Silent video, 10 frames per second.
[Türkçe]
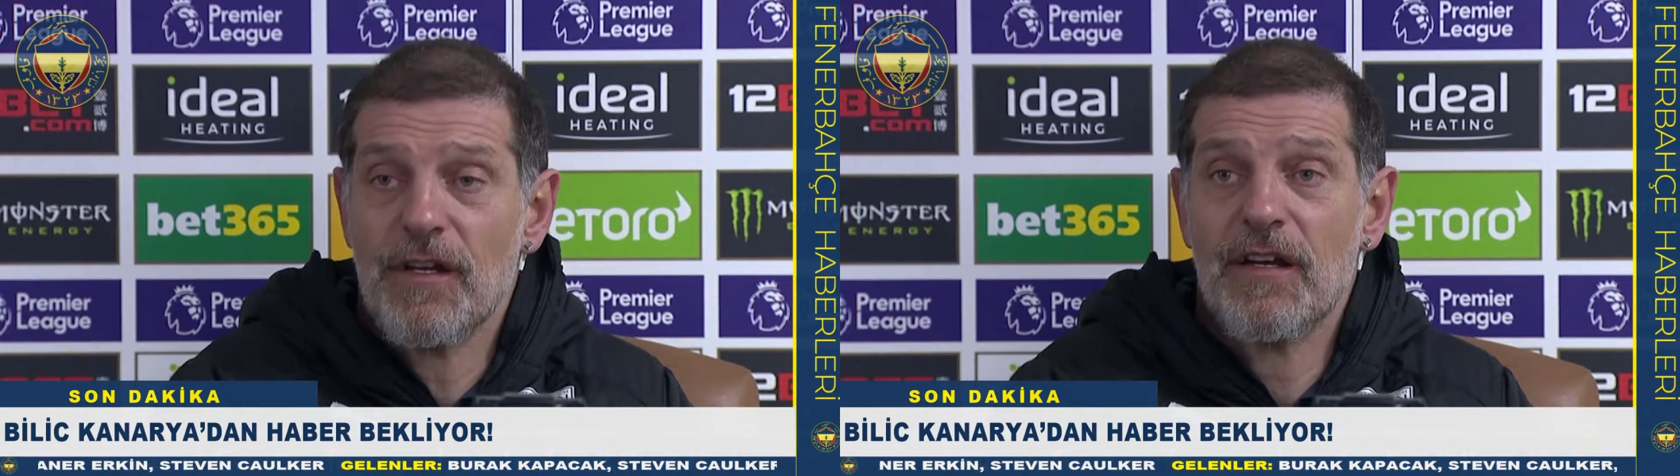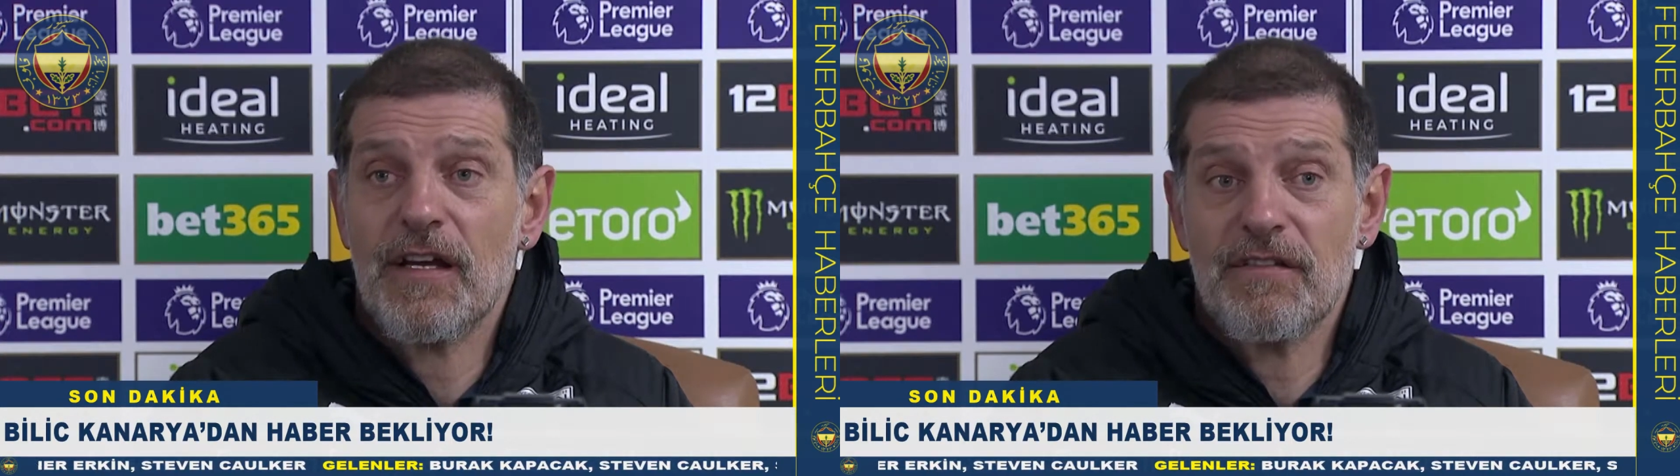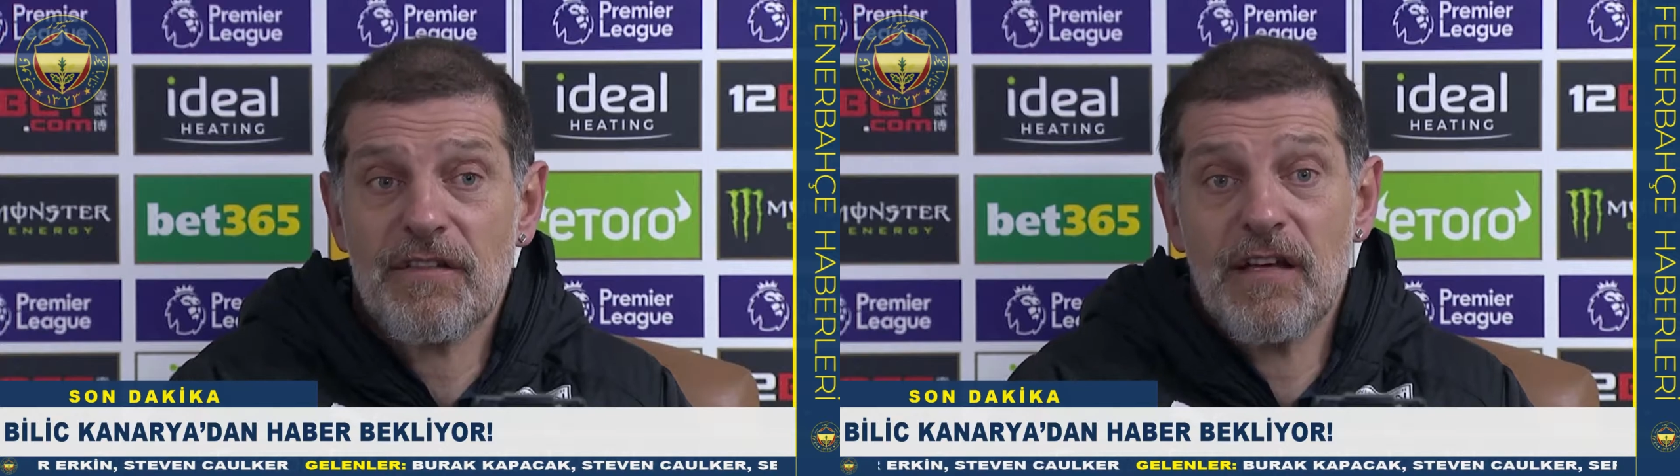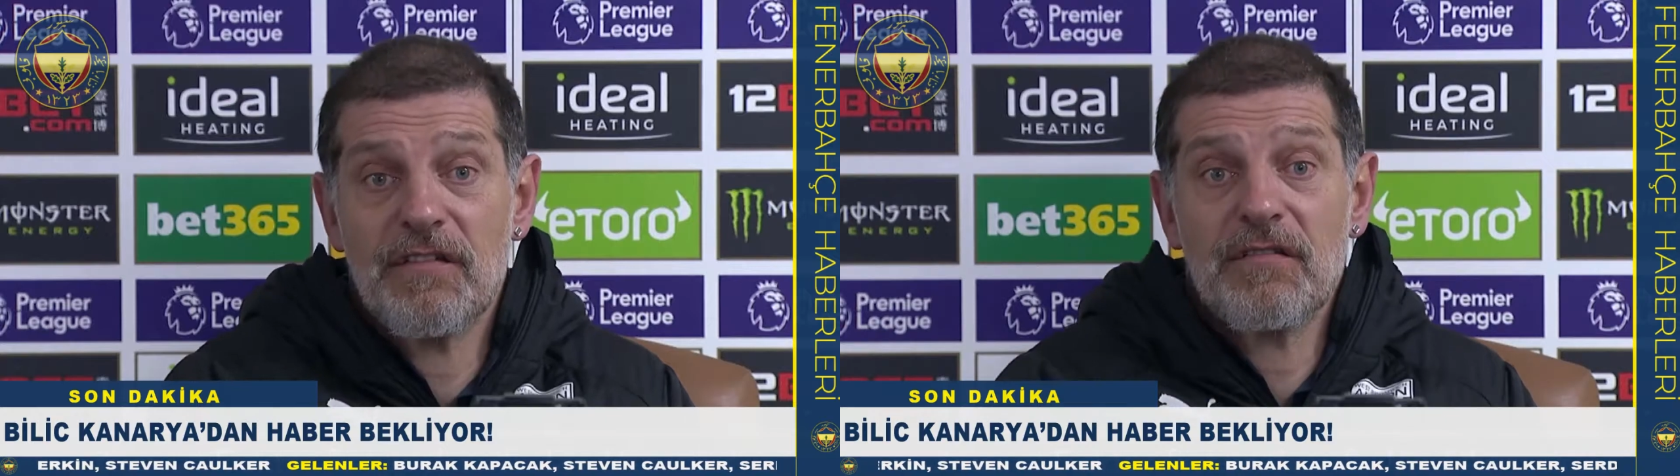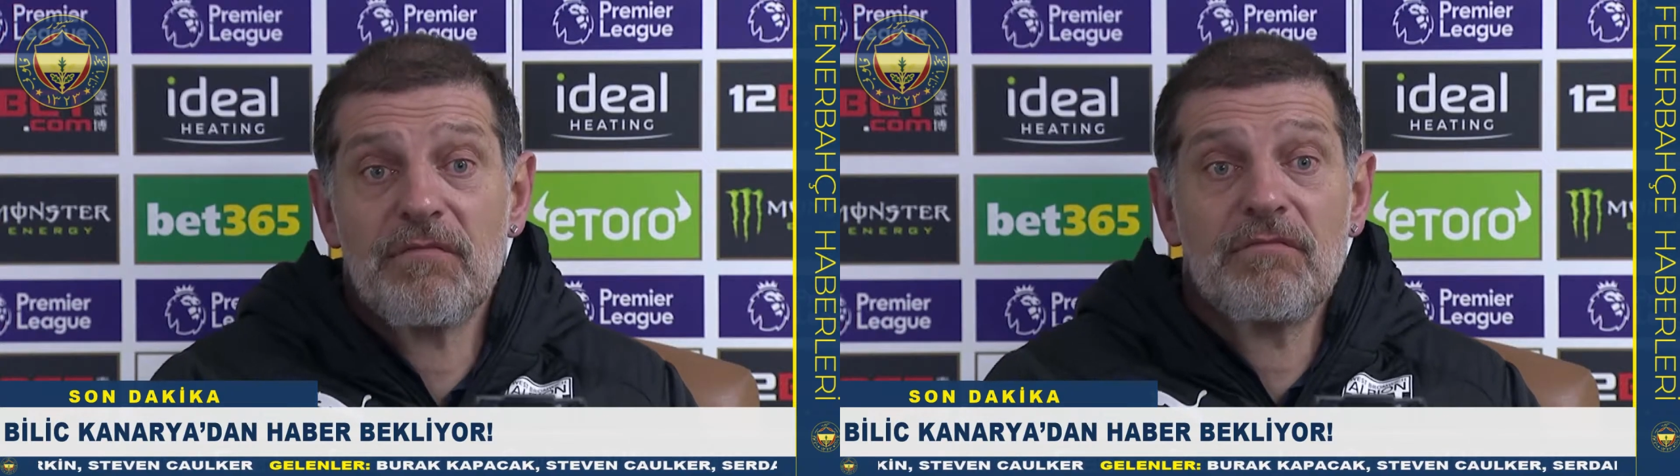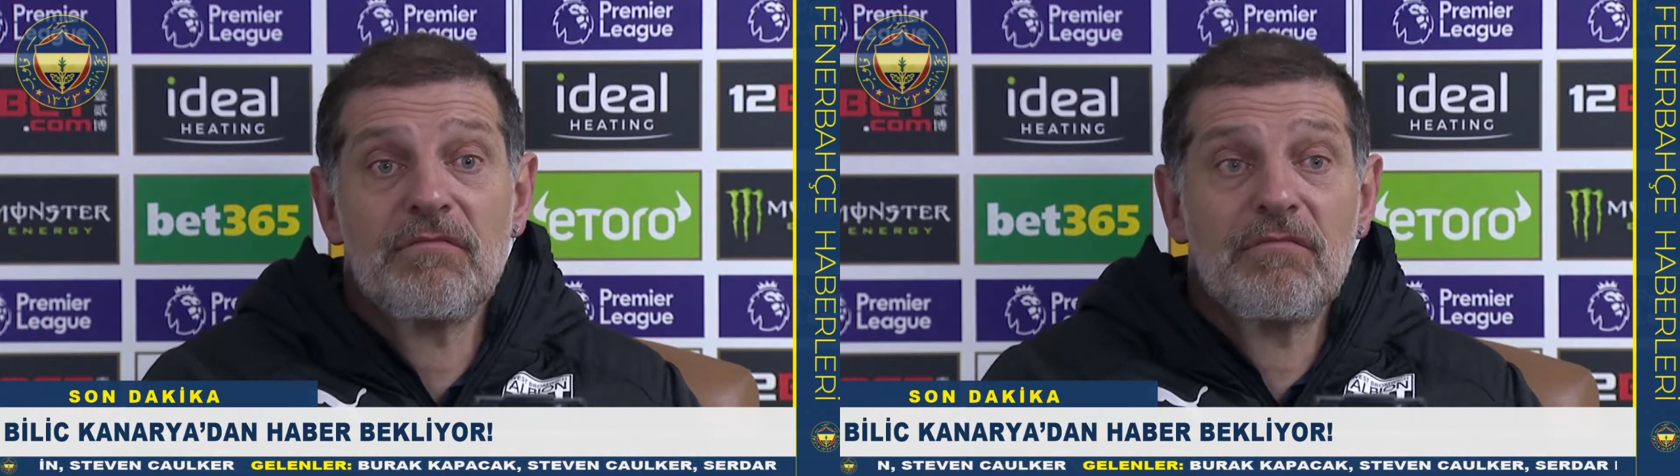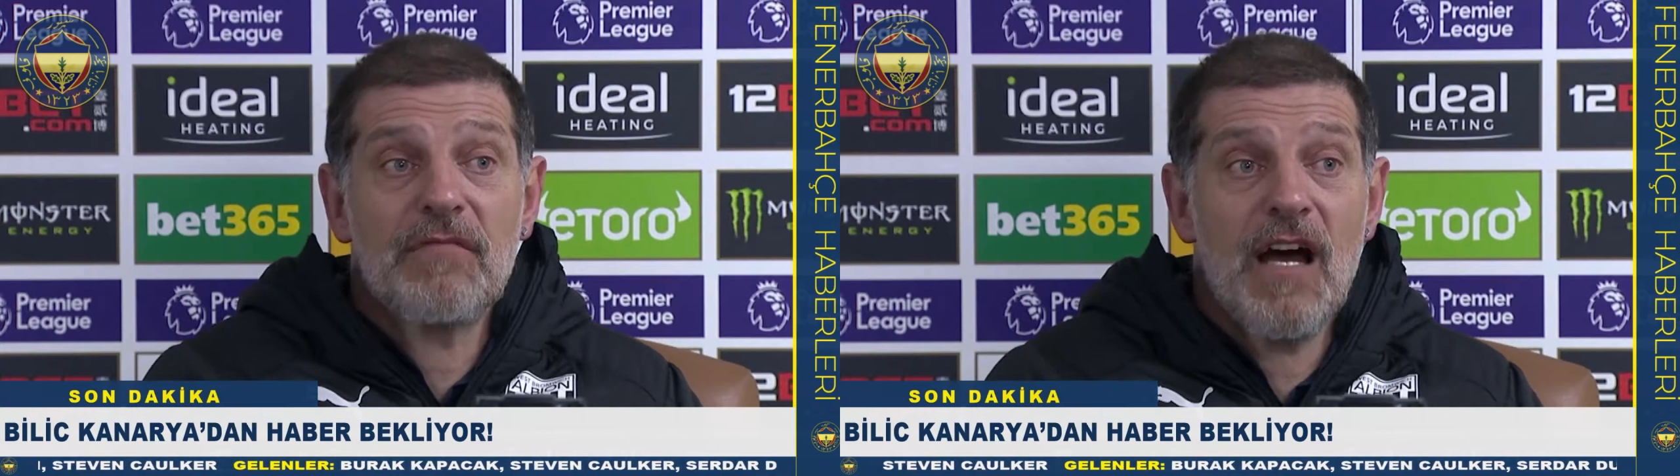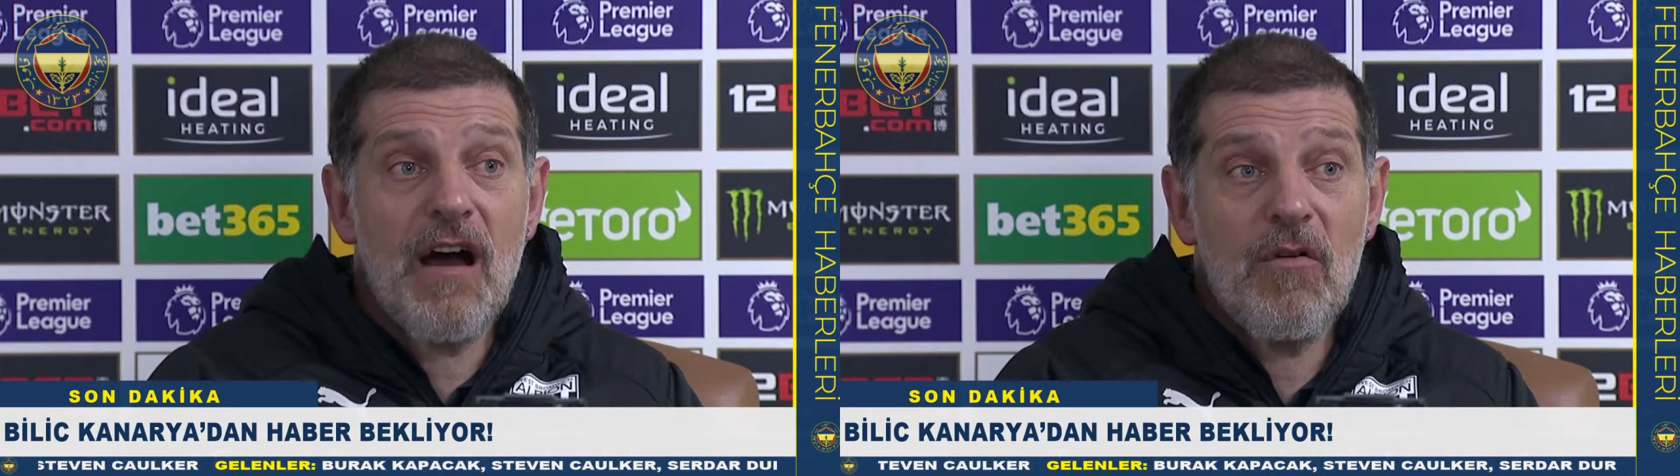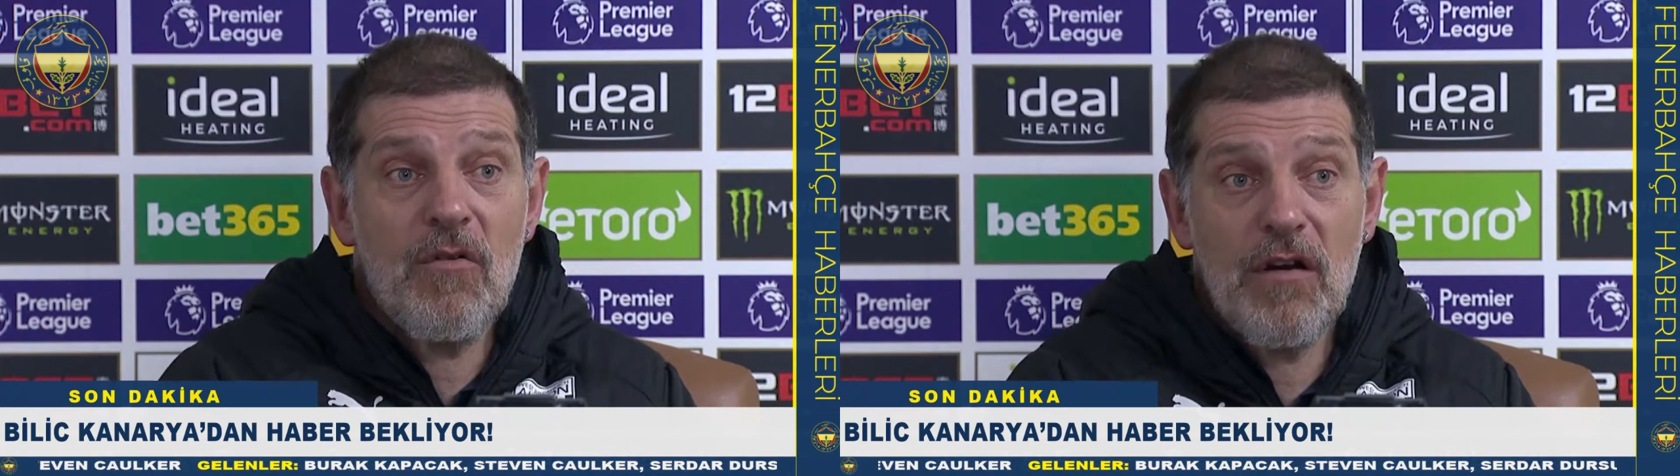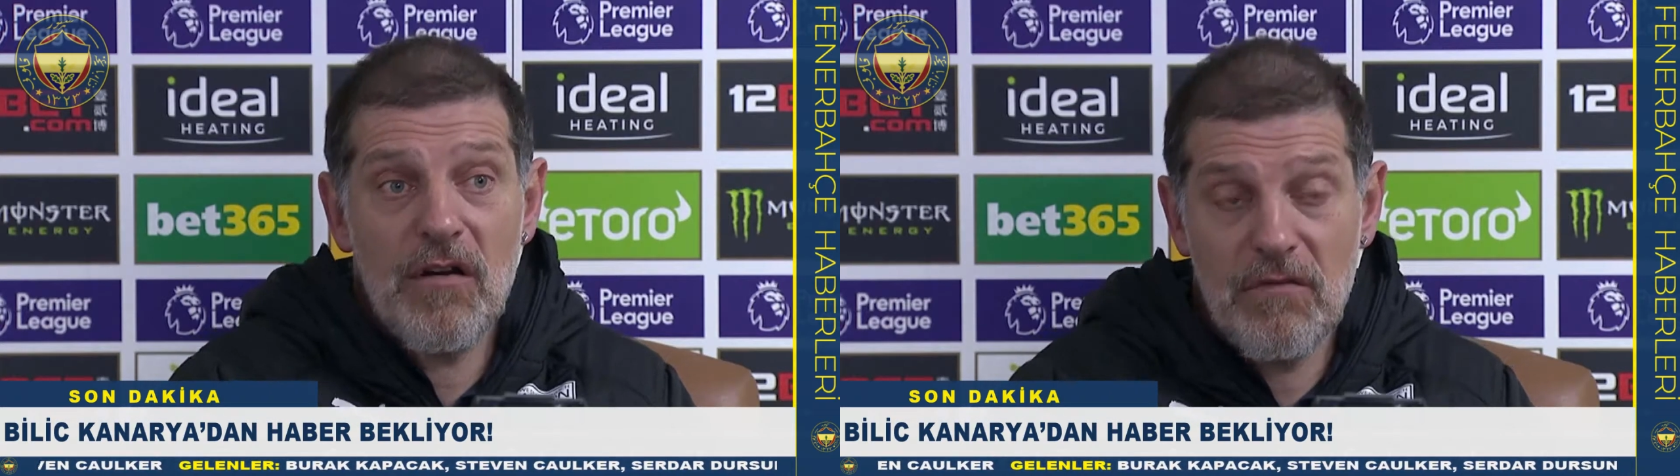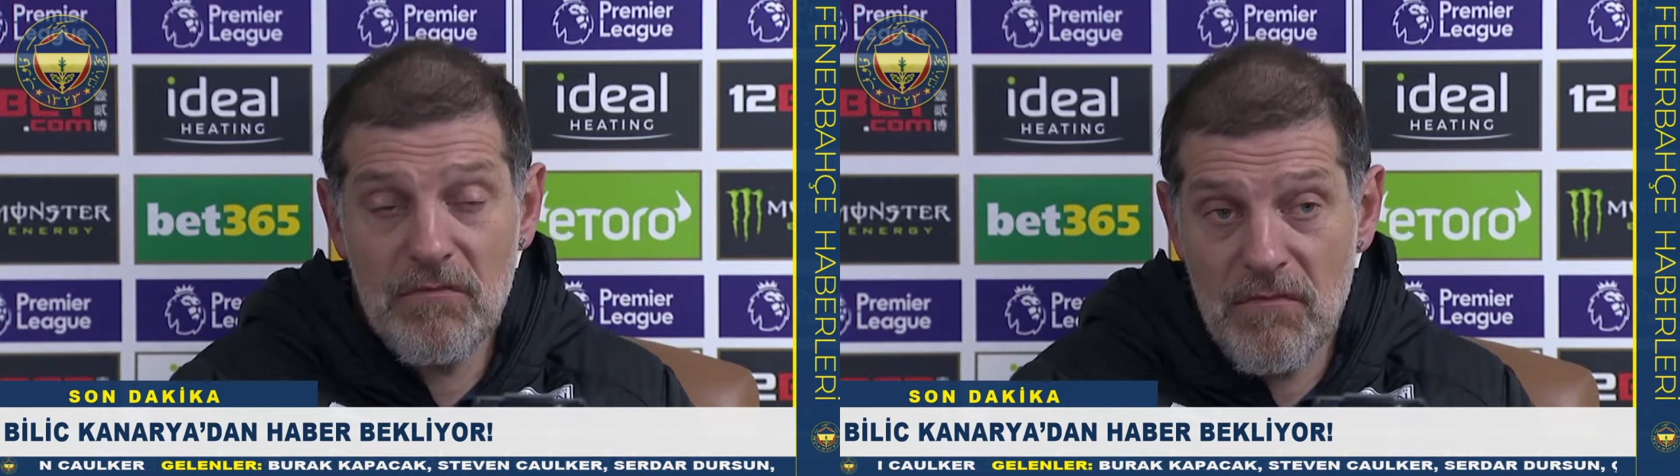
Guay'nın başında son maçına çıkacak.